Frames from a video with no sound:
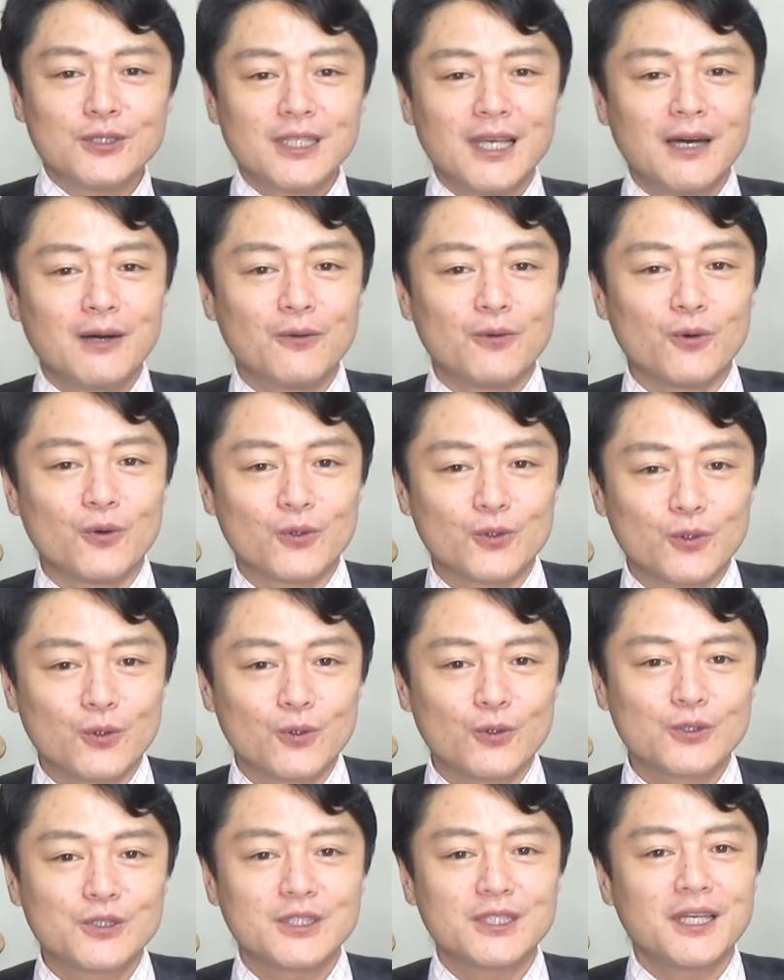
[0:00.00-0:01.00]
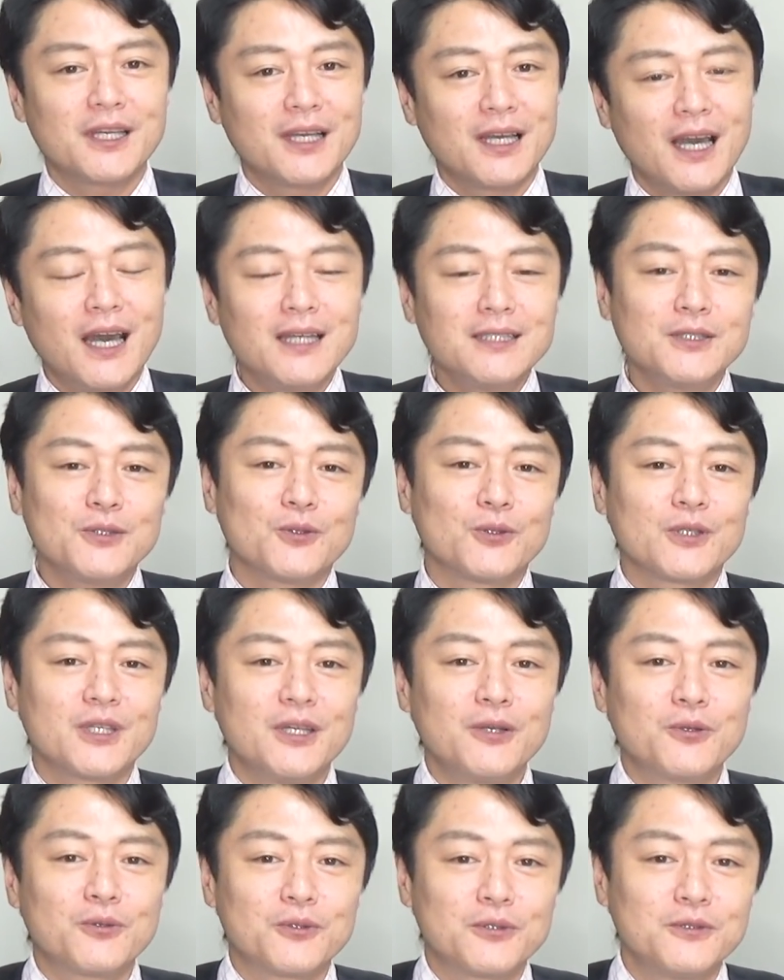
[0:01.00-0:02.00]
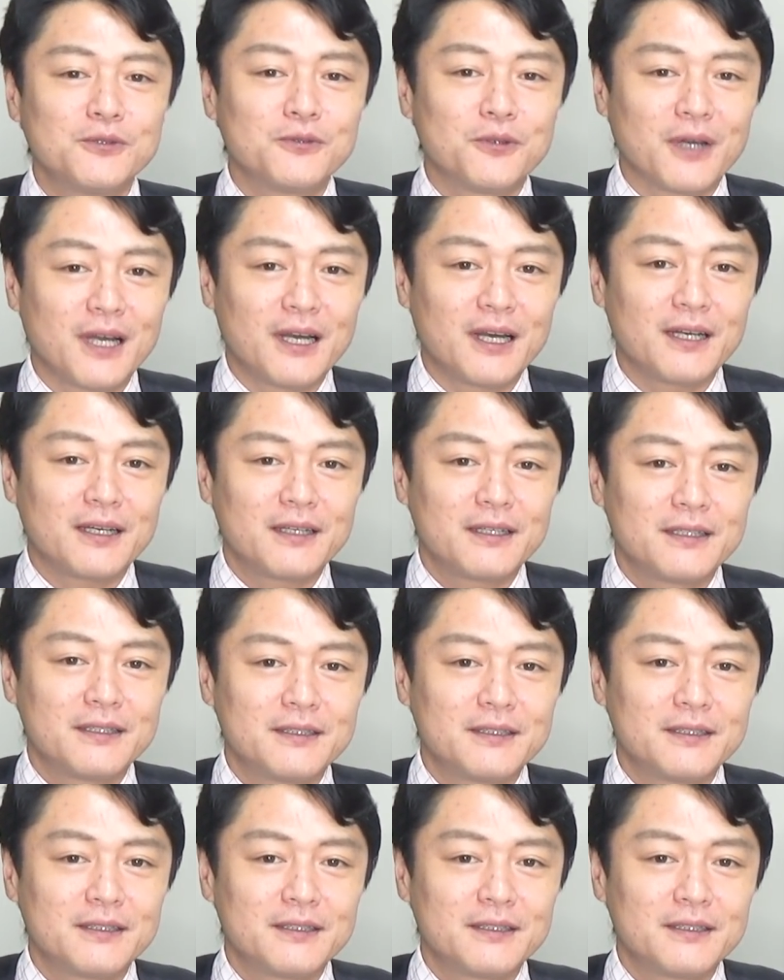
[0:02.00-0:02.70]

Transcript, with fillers: 算を投じて舵を切るというのが